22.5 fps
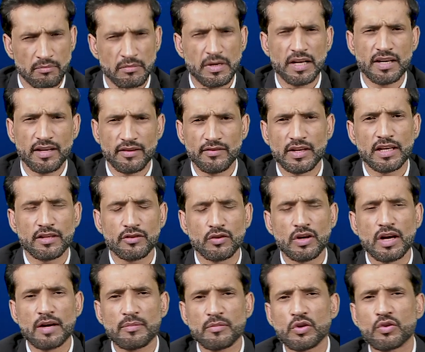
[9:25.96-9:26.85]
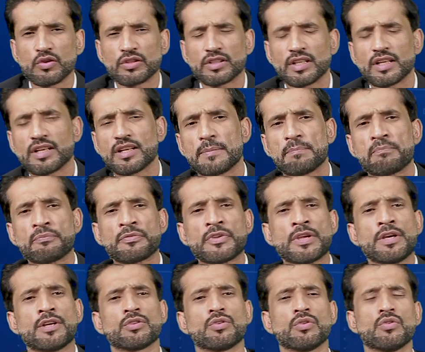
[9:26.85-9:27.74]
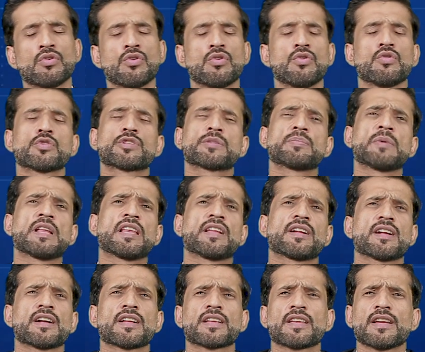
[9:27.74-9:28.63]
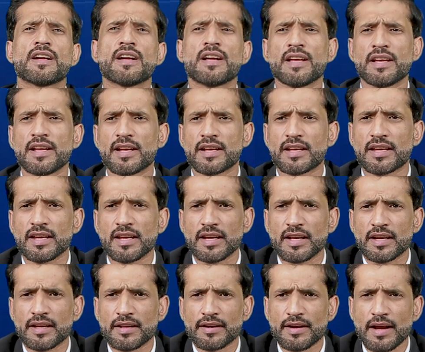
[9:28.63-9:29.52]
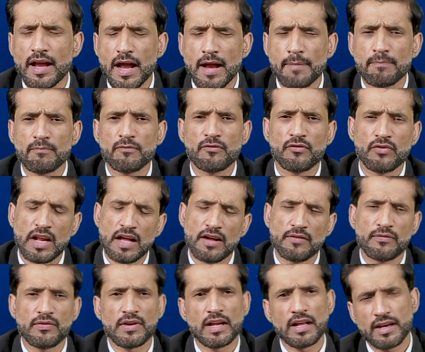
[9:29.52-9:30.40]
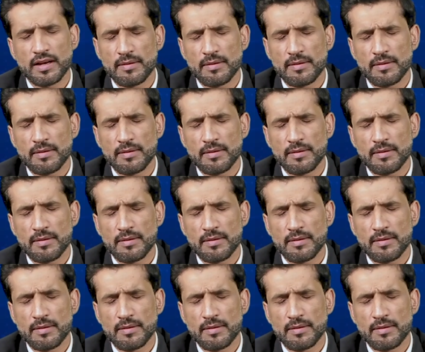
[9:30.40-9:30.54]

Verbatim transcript: मरने वाले तो आम लोग थे ना तो उसमें लिखा गया है कि एक रैम फ्ला फ्ला